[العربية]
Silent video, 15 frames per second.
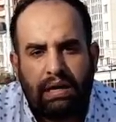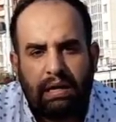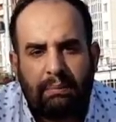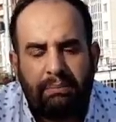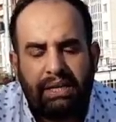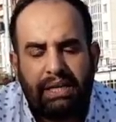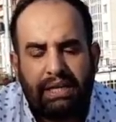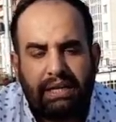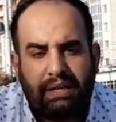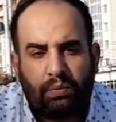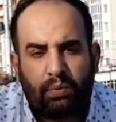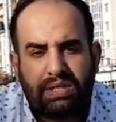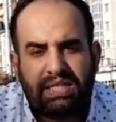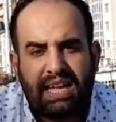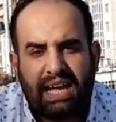من
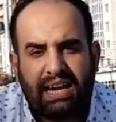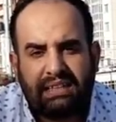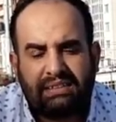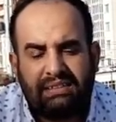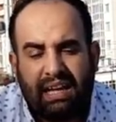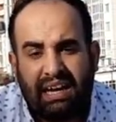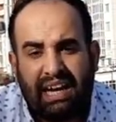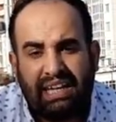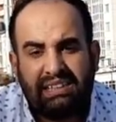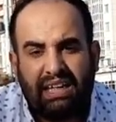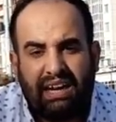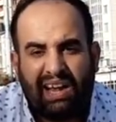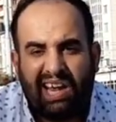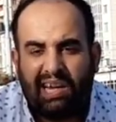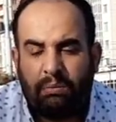وزارة
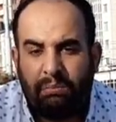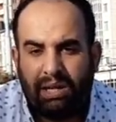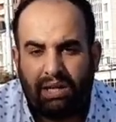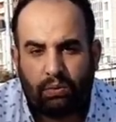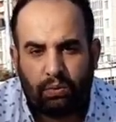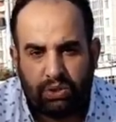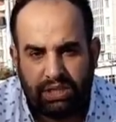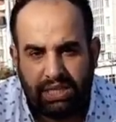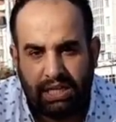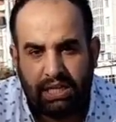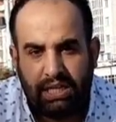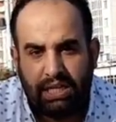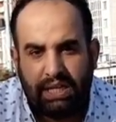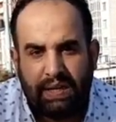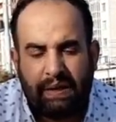العدل البيلاروسية
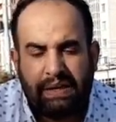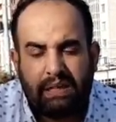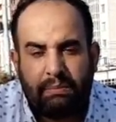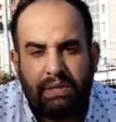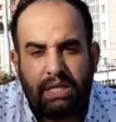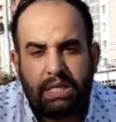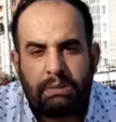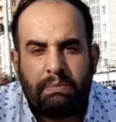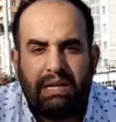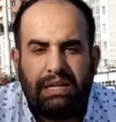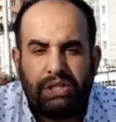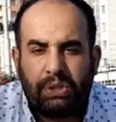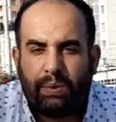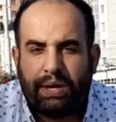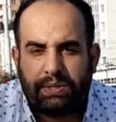هذا بالنسبة
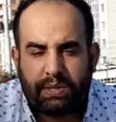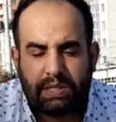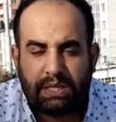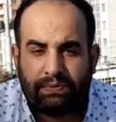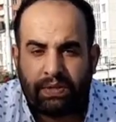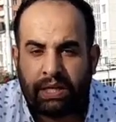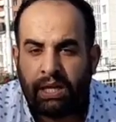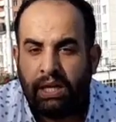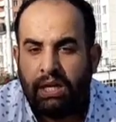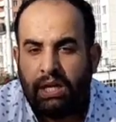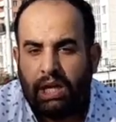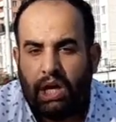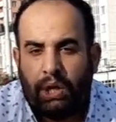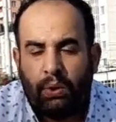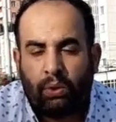لجواز السفر
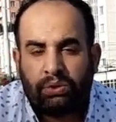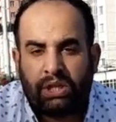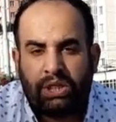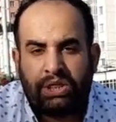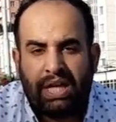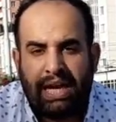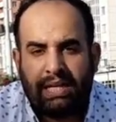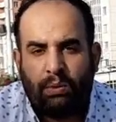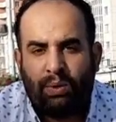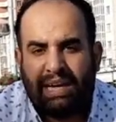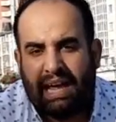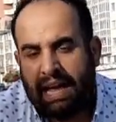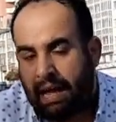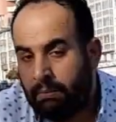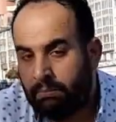النقطة الثانية
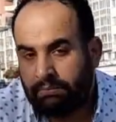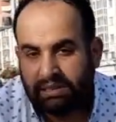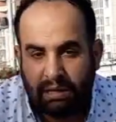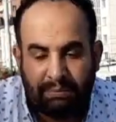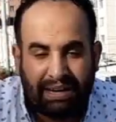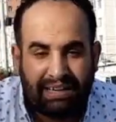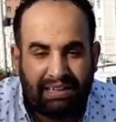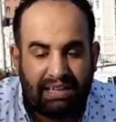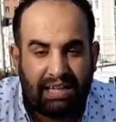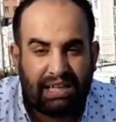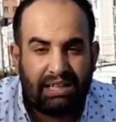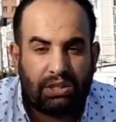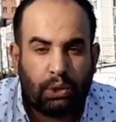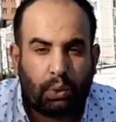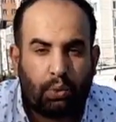والأهم طبعا أنك
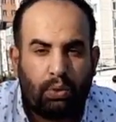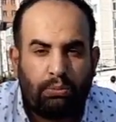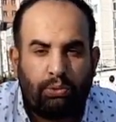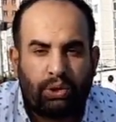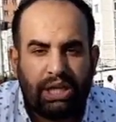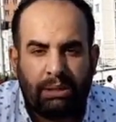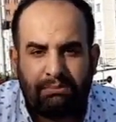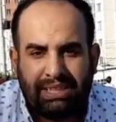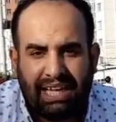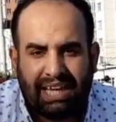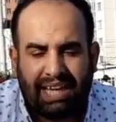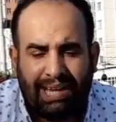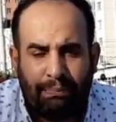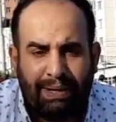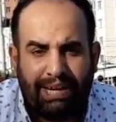أنت تكون مقيم
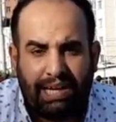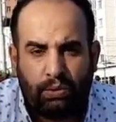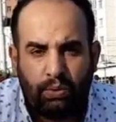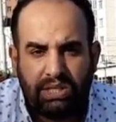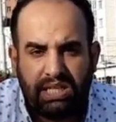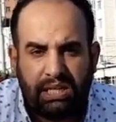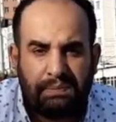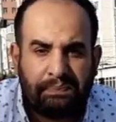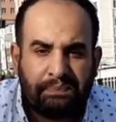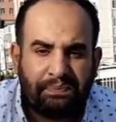داخل بيلاروسيا